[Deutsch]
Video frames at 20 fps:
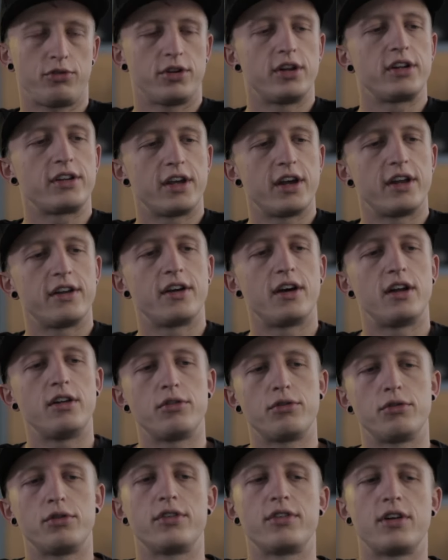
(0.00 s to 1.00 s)
halt gerne alle
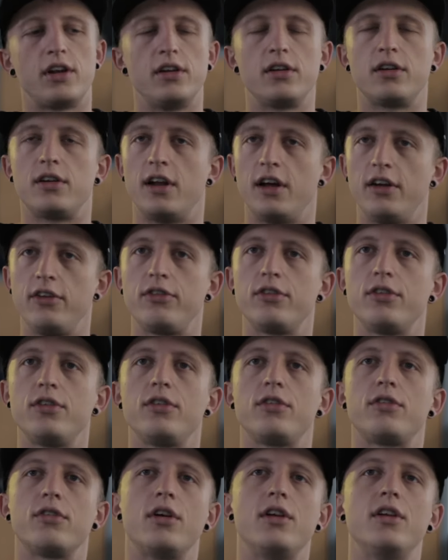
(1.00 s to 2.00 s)
so, dass alle gleich
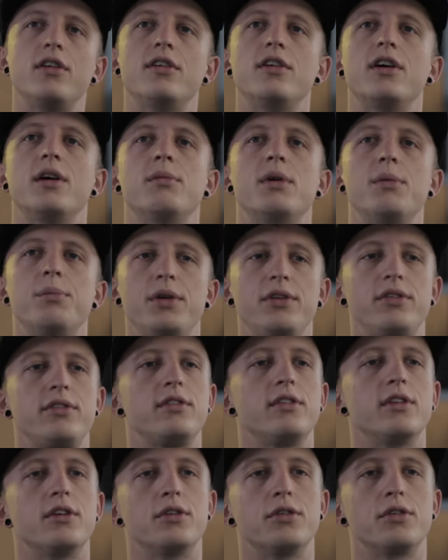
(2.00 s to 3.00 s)
sind. Alle haben am besten
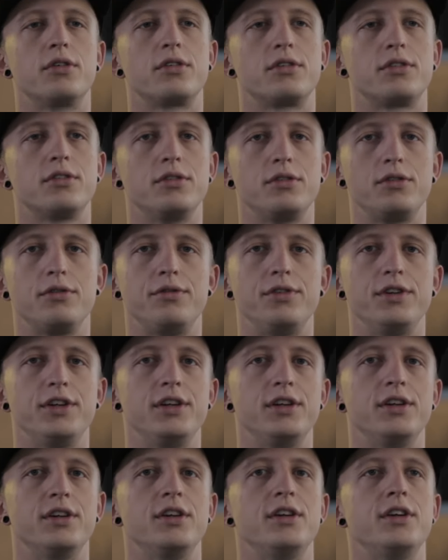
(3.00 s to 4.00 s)
auch irgendwie
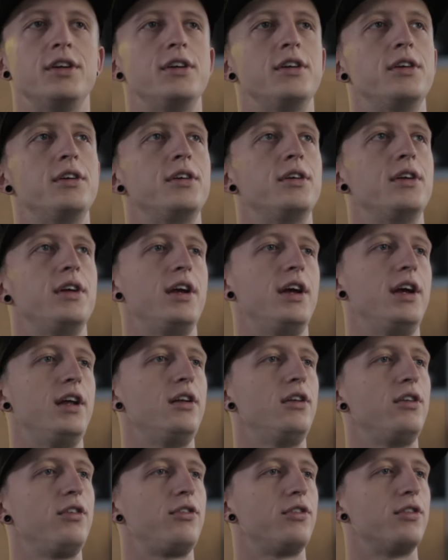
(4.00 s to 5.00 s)

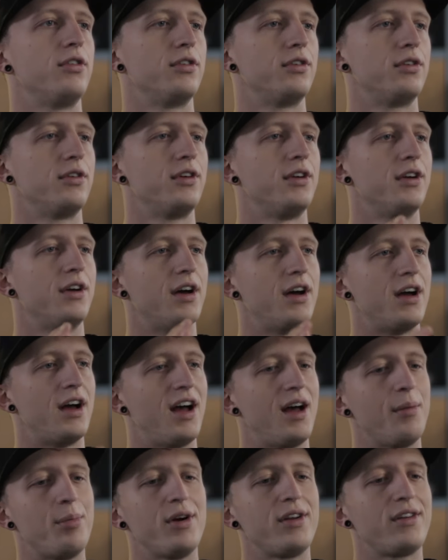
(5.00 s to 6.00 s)
ähnliche
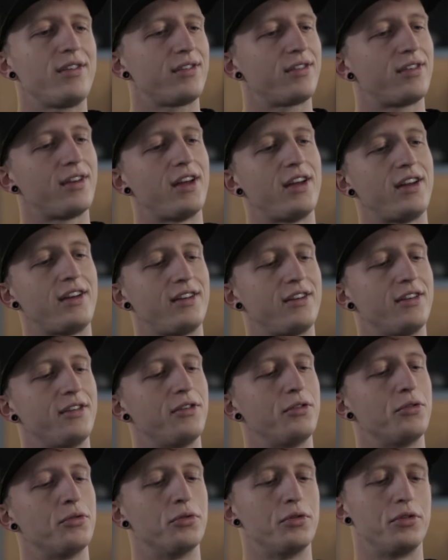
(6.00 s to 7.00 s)

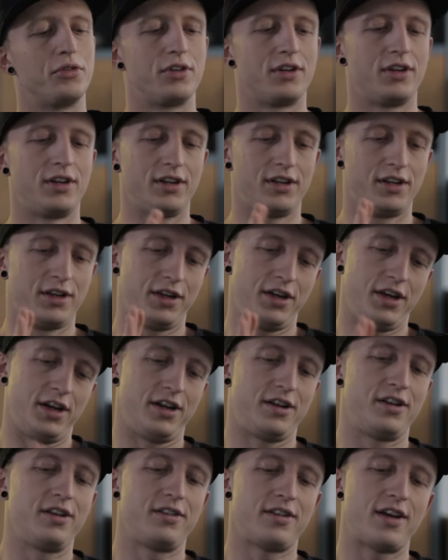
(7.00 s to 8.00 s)
Arbeitszeiten und ein
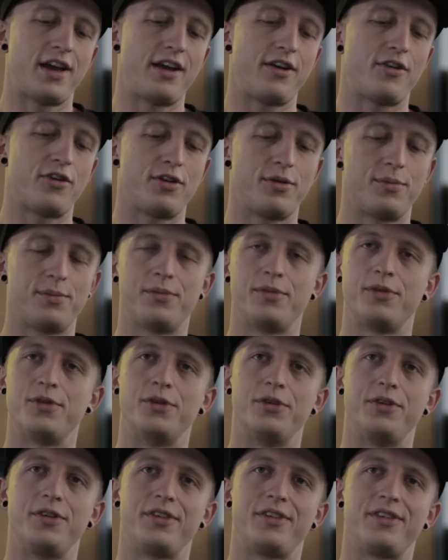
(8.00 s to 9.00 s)
geregeltes Einkommen
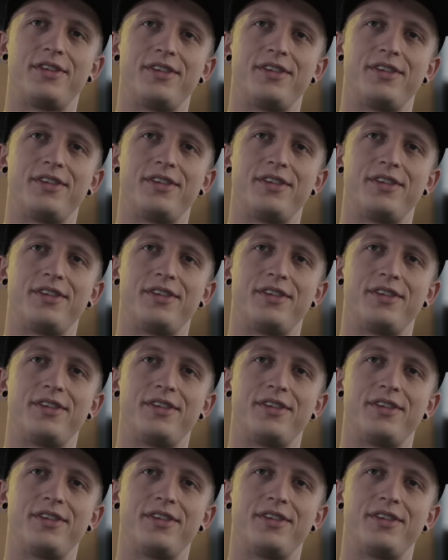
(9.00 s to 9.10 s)
und